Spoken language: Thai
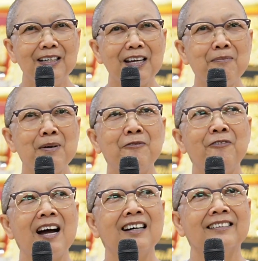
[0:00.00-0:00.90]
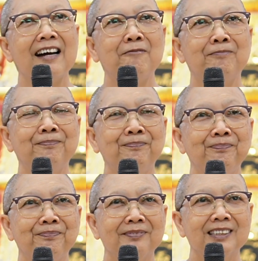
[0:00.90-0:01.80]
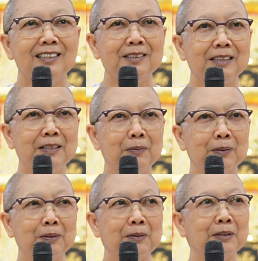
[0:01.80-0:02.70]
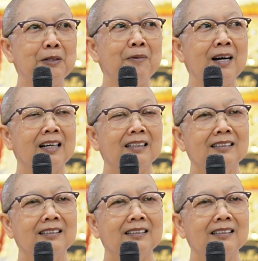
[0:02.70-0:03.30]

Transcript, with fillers: แล้วมาฟังธรรมก็สะดุดตรงที่ว่า